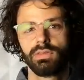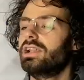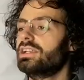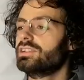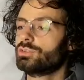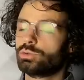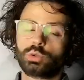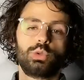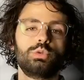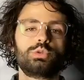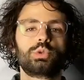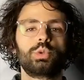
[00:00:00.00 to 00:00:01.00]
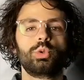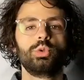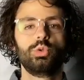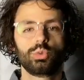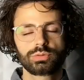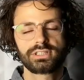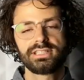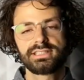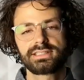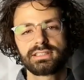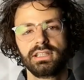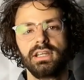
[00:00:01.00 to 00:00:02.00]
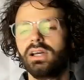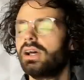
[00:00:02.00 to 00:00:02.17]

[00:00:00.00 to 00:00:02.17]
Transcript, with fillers: les occlusodontistes,